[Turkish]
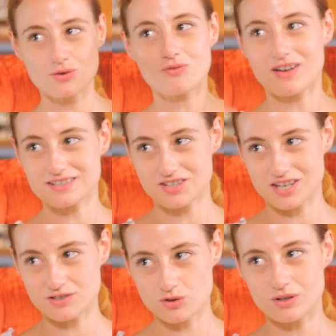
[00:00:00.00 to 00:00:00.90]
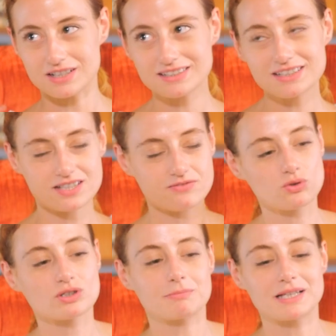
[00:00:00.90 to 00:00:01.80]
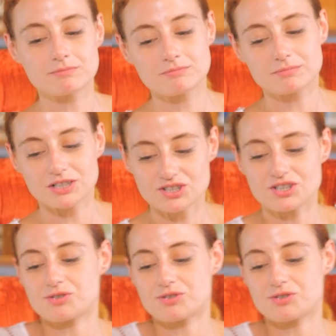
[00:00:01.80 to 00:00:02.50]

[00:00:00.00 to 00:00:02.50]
çok fazla şey söylediği için ve o da benim bakış